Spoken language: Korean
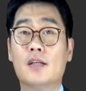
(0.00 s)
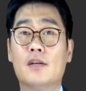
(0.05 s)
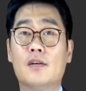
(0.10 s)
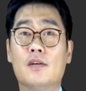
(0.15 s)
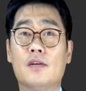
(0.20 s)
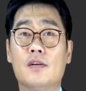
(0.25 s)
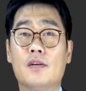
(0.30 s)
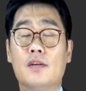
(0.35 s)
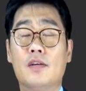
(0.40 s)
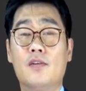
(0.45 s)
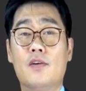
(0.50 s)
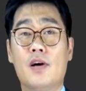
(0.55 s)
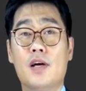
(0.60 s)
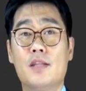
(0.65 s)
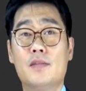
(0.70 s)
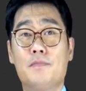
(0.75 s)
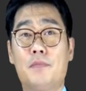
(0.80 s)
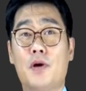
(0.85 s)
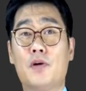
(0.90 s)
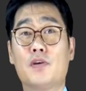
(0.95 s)
어,
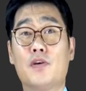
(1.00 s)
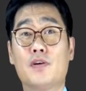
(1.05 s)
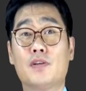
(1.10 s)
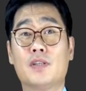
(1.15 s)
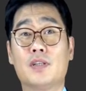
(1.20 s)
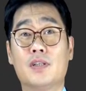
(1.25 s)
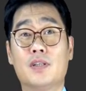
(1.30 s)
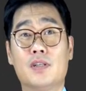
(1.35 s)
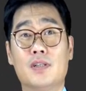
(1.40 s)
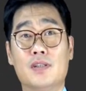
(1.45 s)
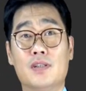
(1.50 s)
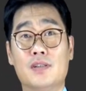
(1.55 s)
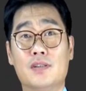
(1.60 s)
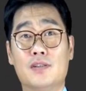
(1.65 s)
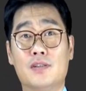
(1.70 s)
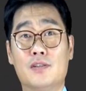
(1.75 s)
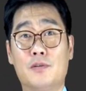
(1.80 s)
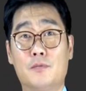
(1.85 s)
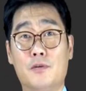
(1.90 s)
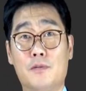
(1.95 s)
이러한 변경 등기는
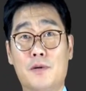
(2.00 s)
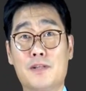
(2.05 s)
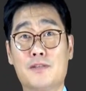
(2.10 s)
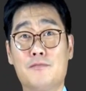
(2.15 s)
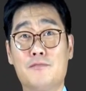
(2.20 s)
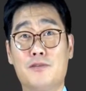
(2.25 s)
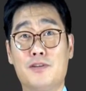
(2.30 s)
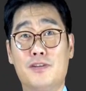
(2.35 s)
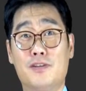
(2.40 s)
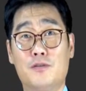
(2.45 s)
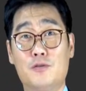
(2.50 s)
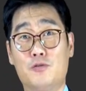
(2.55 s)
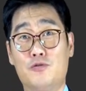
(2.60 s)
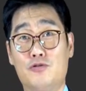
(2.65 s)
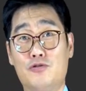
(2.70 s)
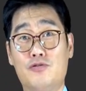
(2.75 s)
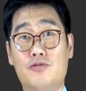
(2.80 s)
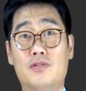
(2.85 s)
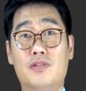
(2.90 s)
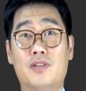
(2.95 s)
저번에 말씀드린 대로
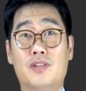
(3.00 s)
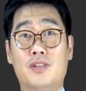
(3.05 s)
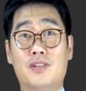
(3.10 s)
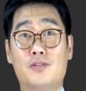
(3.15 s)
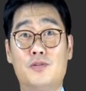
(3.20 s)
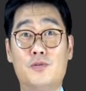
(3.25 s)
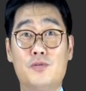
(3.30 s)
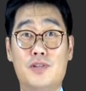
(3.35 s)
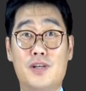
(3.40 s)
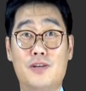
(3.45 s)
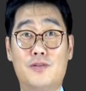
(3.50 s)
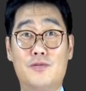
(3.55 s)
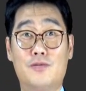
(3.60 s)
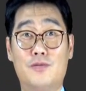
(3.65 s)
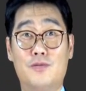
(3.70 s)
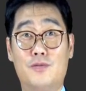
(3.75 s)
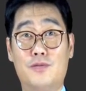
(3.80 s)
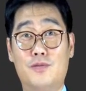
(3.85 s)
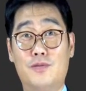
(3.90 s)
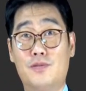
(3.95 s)
주주들이
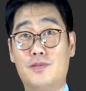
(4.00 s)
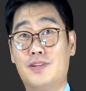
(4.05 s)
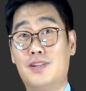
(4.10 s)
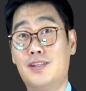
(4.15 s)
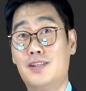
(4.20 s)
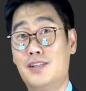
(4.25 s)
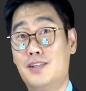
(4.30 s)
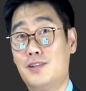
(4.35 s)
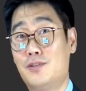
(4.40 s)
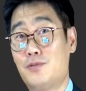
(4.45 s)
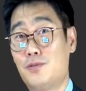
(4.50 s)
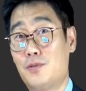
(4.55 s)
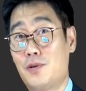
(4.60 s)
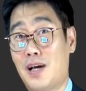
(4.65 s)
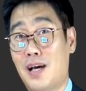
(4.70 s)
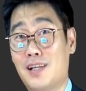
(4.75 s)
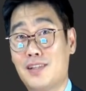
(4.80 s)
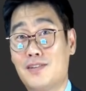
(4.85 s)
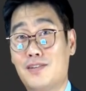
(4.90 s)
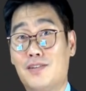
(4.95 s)
손잡고 등기소
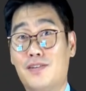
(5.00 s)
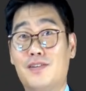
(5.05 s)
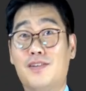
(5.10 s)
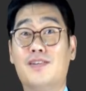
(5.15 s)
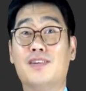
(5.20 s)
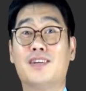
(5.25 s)
가서